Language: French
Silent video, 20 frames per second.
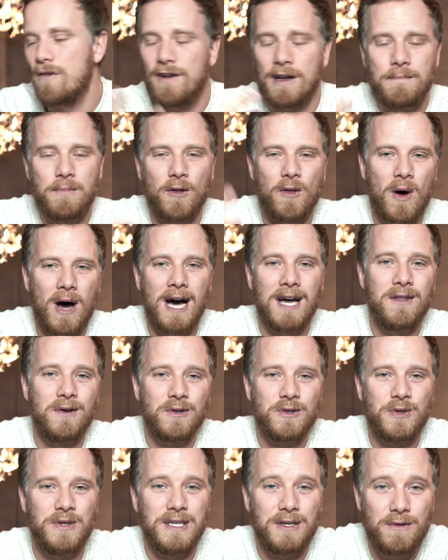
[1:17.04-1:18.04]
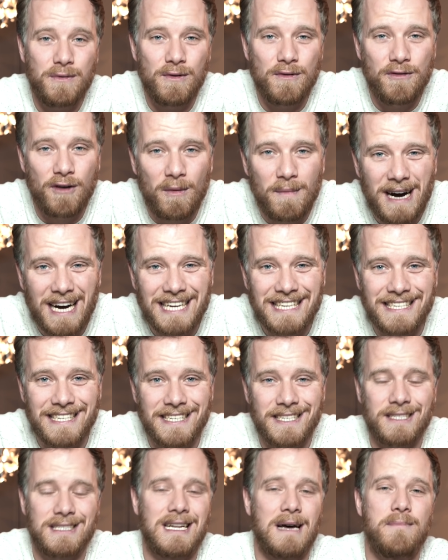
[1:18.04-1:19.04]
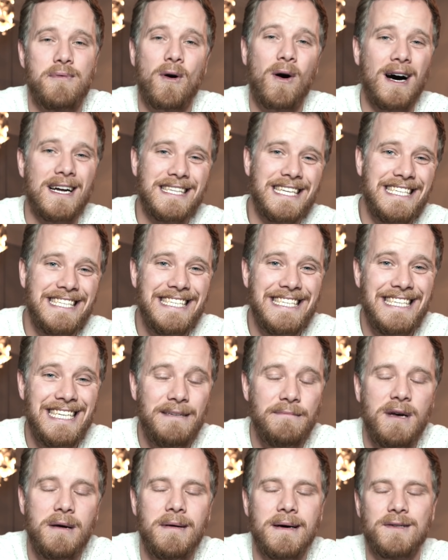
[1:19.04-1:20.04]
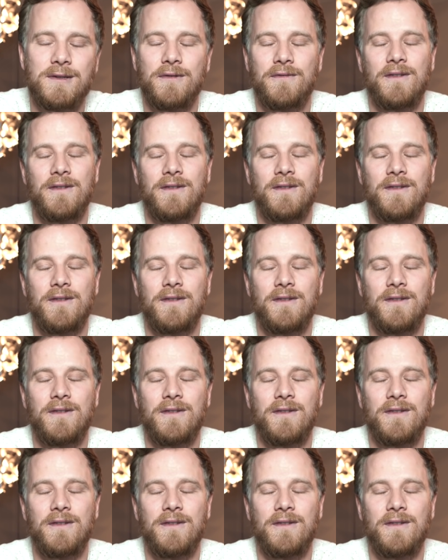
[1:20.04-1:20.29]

En fait, pendant un an, tu découvres le format raisin, tu apprends à dessiner, même à te